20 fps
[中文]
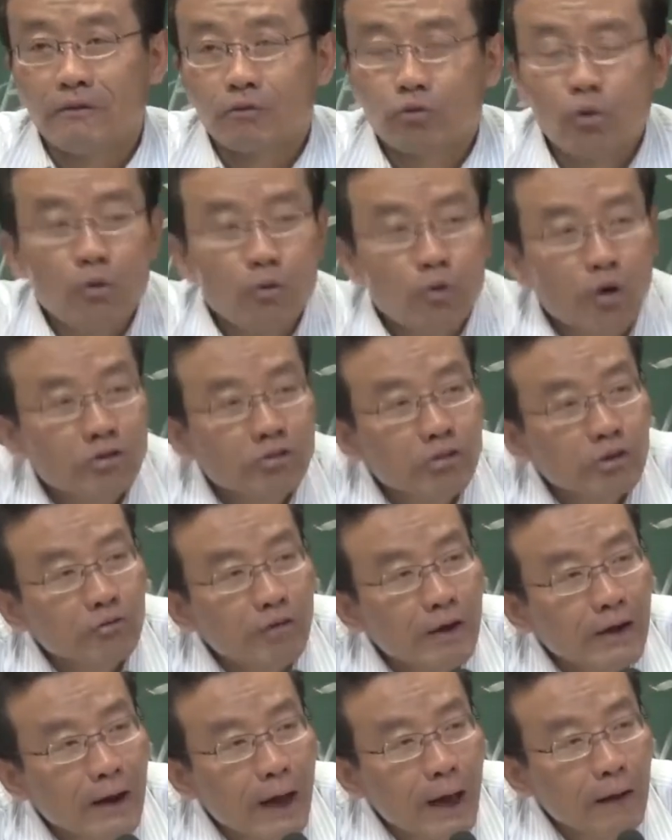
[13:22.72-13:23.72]
中国是
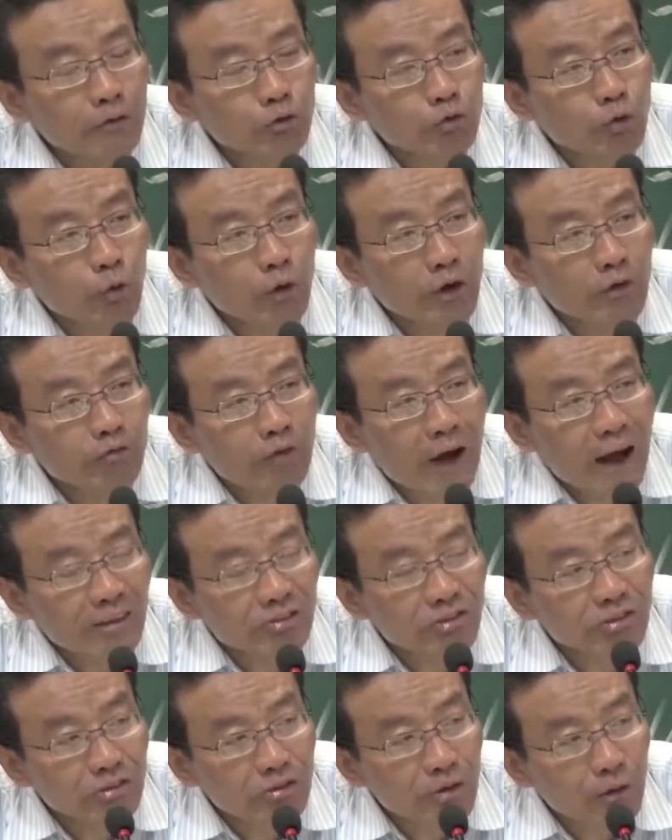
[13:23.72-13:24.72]
未来所谓法
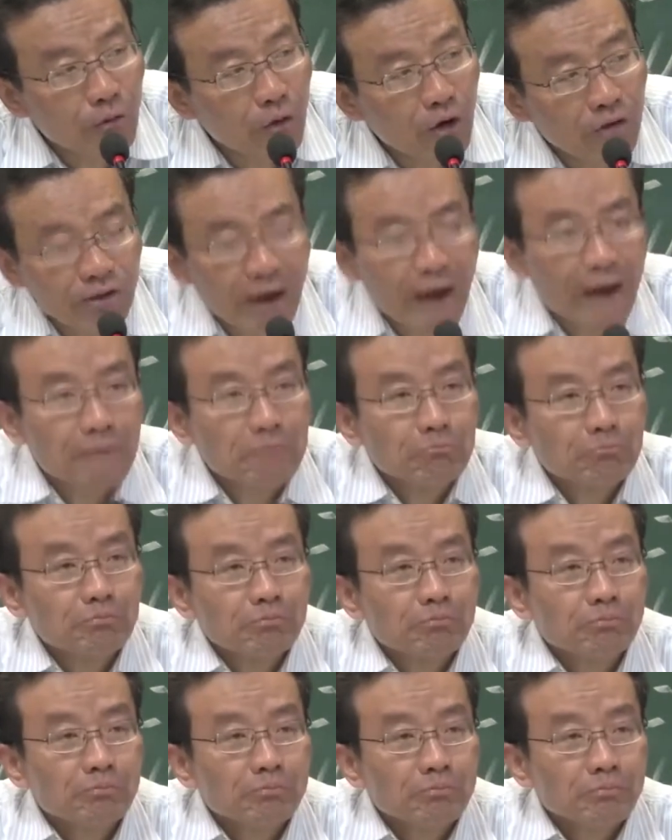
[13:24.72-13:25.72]
治的国家，
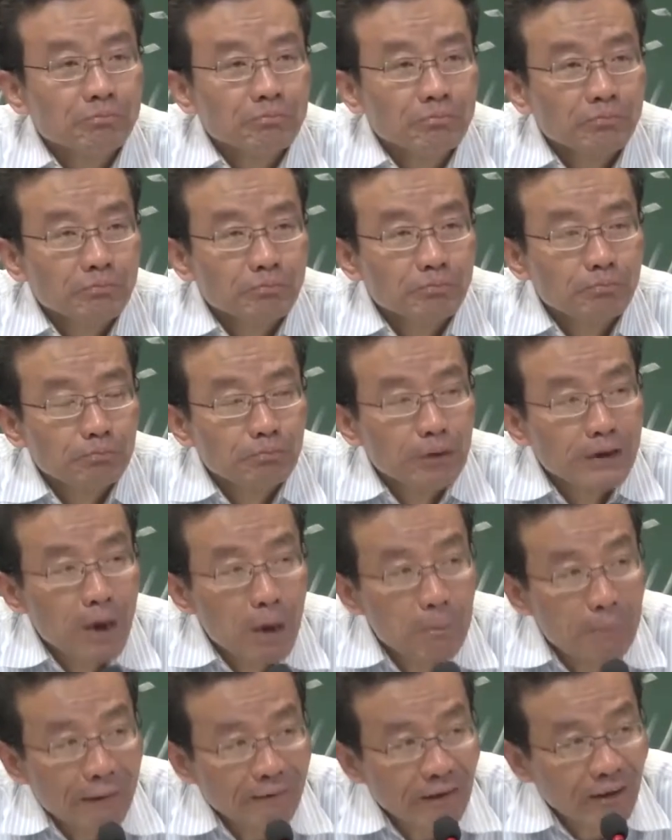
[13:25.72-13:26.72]
不
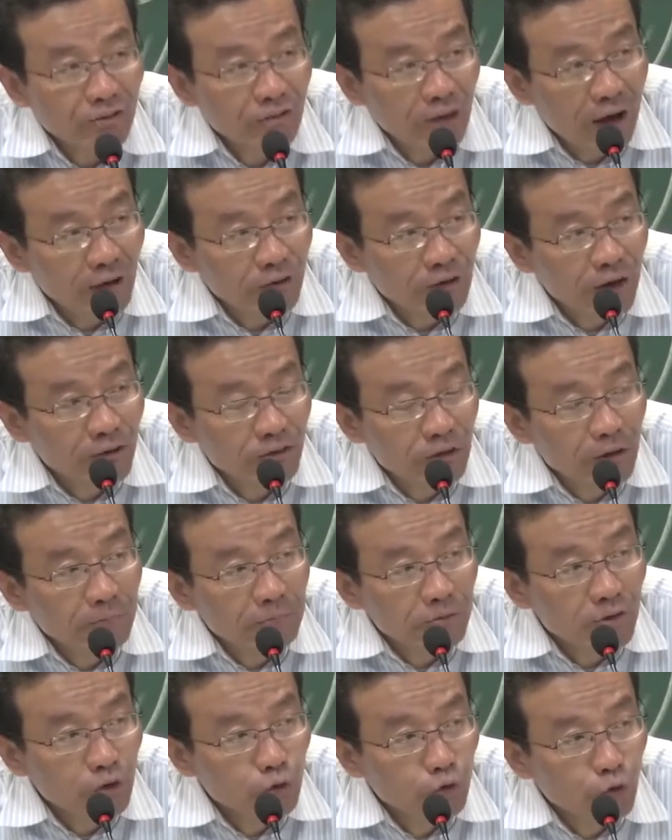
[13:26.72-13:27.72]
要把它想象
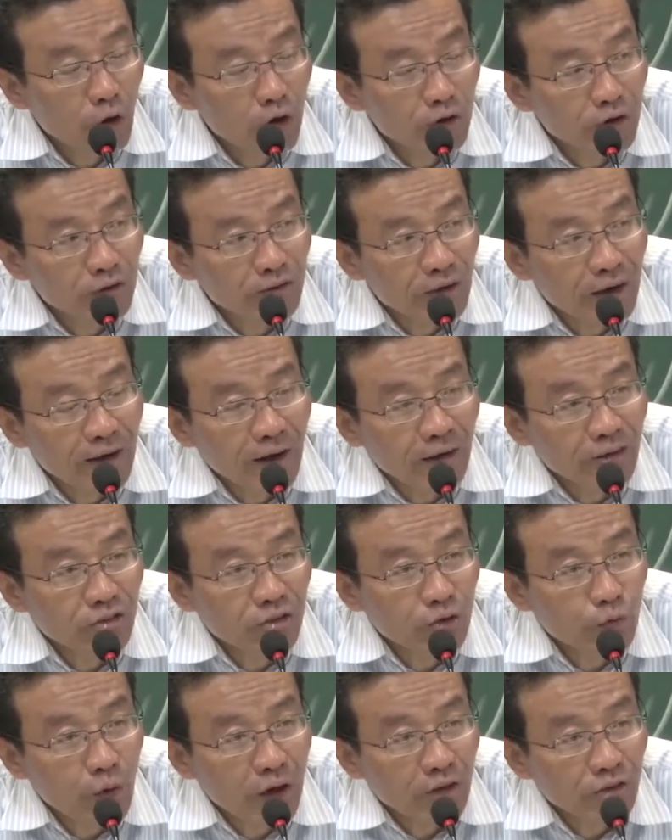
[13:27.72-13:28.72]
成所有的人
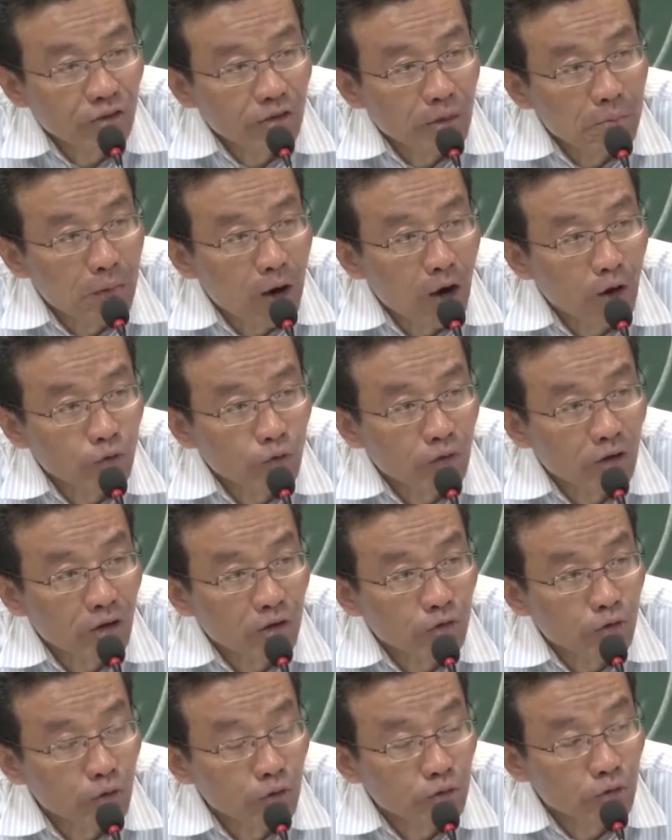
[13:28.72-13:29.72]
际关系的矛盾
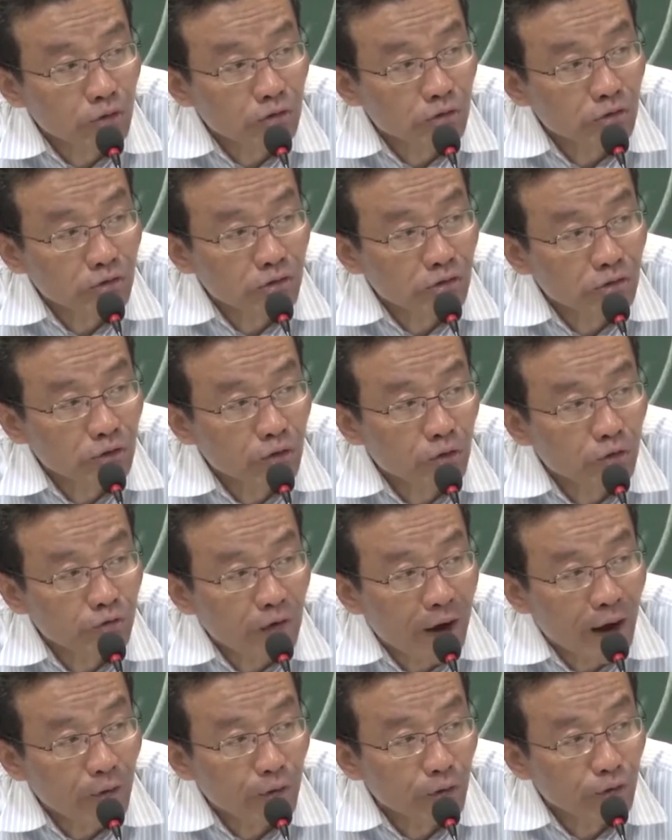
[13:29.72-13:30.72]
和冲突都是用
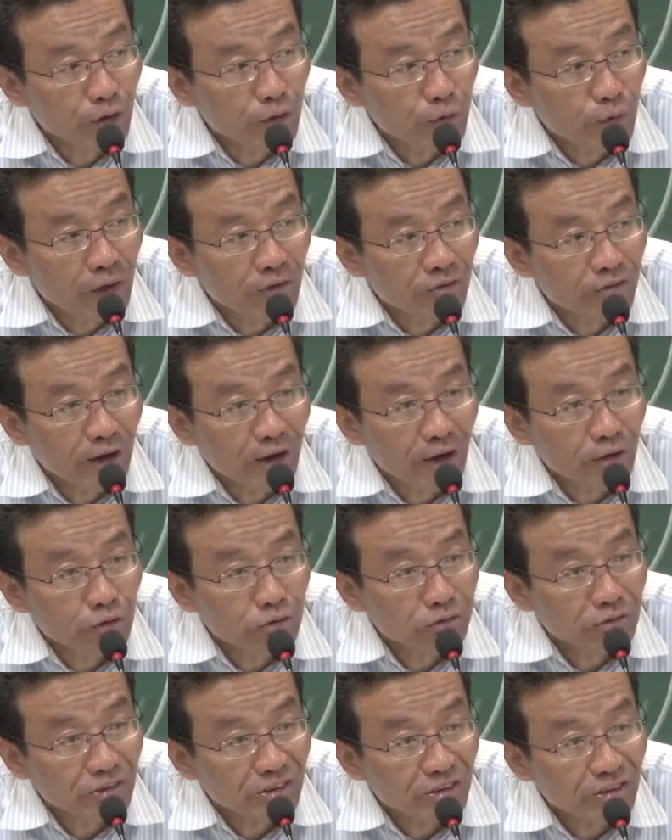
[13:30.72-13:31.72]
法律的原则来
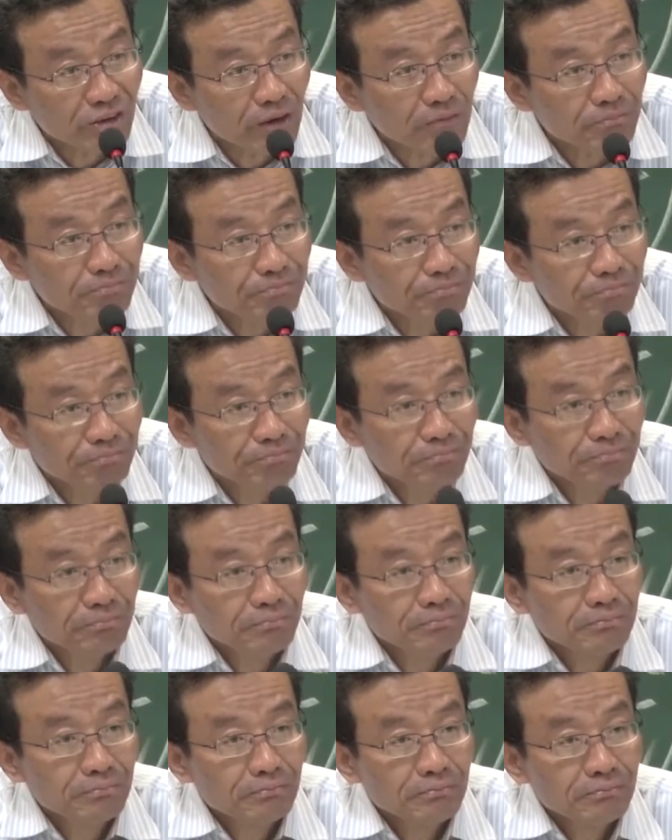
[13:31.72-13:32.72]
处理的，
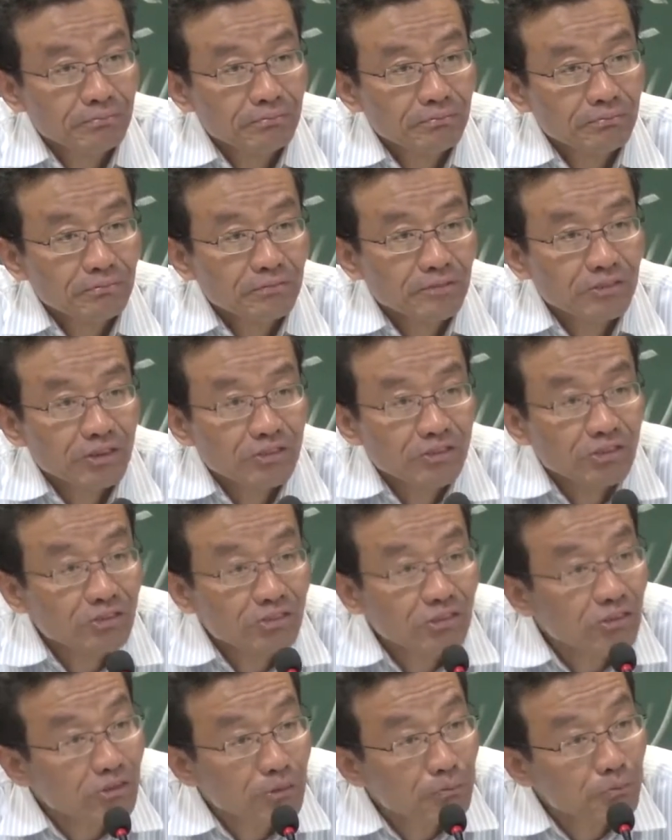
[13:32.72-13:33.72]
这其
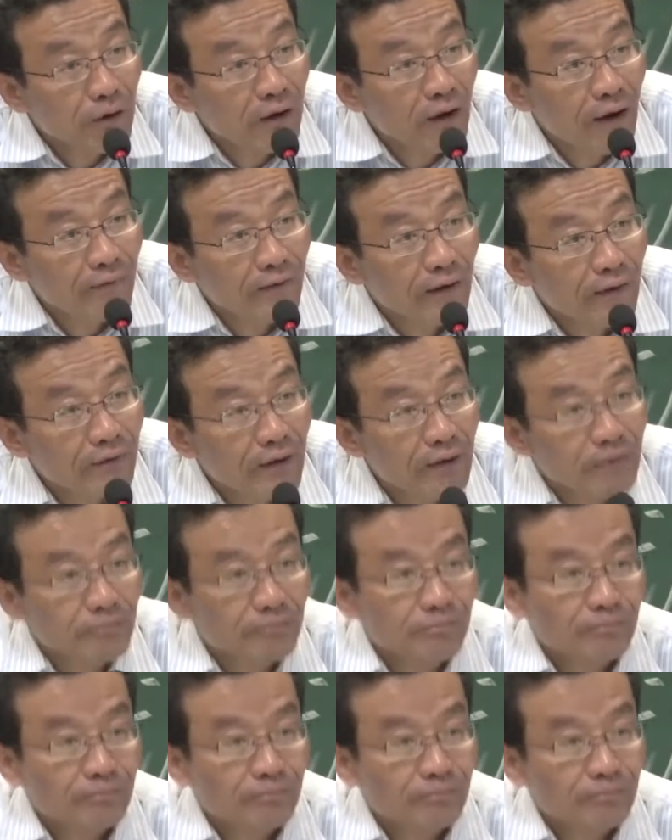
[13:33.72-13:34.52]
实是不可能的。